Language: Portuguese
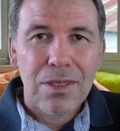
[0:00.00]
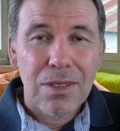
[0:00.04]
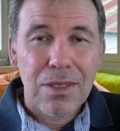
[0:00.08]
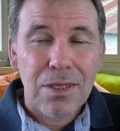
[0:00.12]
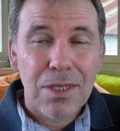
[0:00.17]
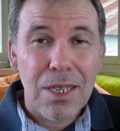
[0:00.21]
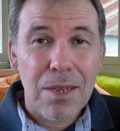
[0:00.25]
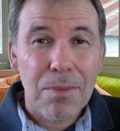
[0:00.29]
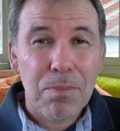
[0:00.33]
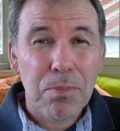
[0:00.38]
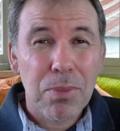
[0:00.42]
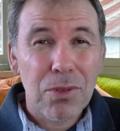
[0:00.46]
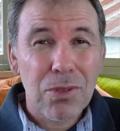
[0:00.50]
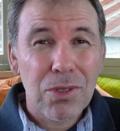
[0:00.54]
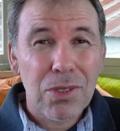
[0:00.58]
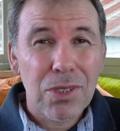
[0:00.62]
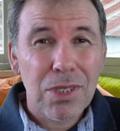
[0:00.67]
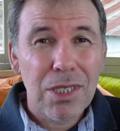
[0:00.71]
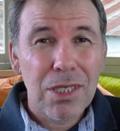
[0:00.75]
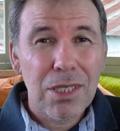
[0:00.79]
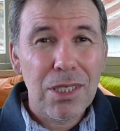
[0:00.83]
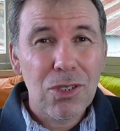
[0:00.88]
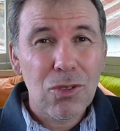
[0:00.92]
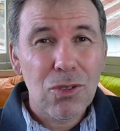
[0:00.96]

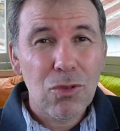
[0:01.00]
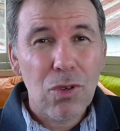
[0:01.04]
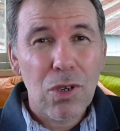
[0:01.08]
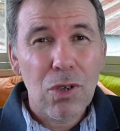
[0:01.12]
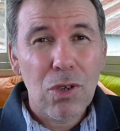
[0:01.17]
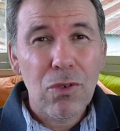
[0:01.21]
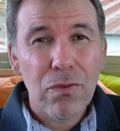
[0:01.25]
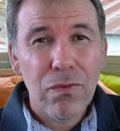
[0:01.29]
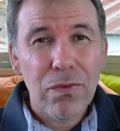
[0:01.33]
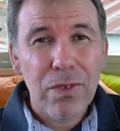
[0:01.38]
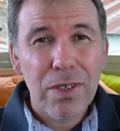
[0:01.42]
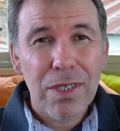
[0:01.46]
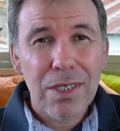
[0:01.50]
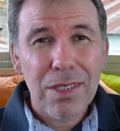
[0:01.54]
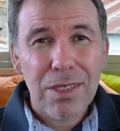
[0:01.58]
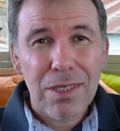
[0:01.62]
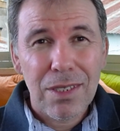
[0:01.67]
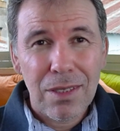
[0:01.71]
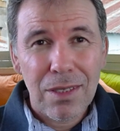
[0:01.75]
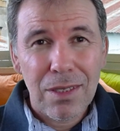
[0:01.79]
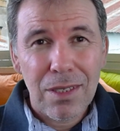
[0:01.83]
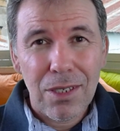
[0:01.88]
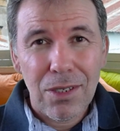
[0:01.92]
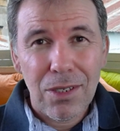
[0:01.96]
Deposite sua confiança
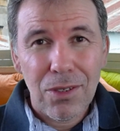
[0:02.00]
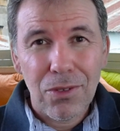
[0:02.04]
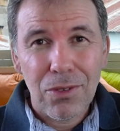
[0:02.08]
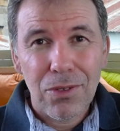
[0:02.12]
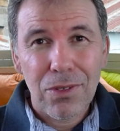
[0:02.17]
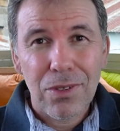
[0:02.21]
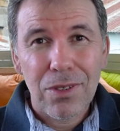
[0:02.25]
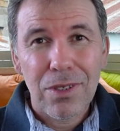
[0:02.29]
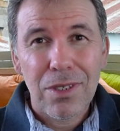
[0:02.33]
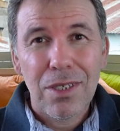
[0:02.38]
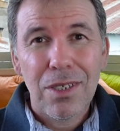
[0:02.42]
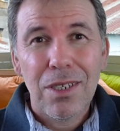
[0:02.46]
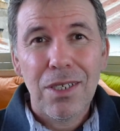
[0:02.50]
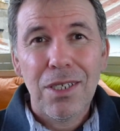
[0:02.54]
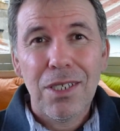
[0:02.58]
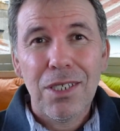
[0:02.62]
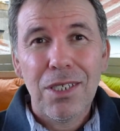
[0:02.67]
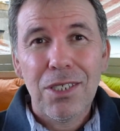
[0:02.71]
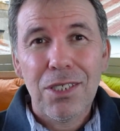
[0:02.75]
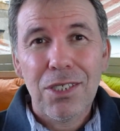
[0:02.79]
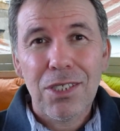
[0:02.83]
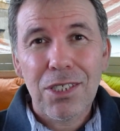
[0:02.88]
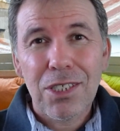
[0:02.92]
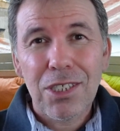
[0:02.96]
em Deus.
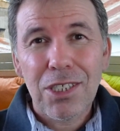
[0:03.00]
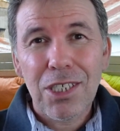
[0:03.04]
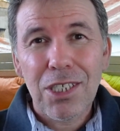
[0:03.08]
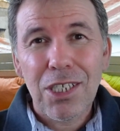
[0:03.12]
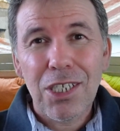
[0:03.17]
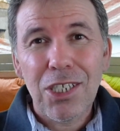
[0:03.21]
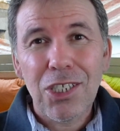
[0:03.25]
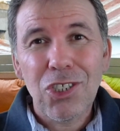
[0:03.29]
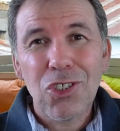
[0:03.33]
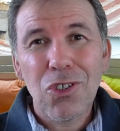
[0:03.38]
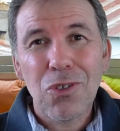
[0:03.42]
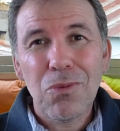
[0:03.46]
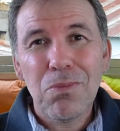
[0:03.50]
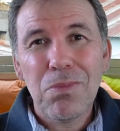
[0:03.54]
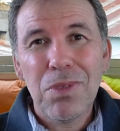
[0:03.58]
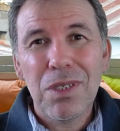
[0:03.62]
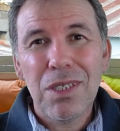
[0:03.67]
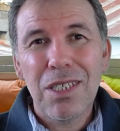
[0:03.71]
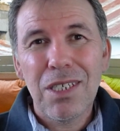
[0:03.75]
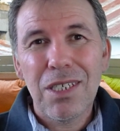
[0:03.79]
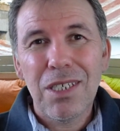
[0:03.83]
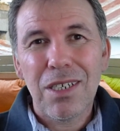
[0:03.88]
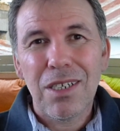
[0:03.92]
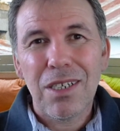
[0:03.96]
Seja
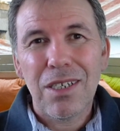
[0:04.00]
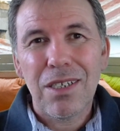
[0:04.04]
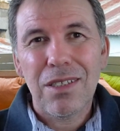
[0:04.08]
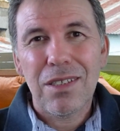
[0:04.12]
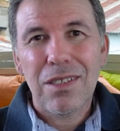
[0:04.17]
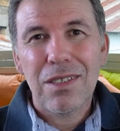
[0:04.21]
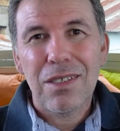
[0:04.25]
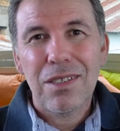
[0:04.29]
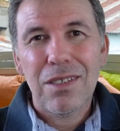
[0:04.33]
obediente.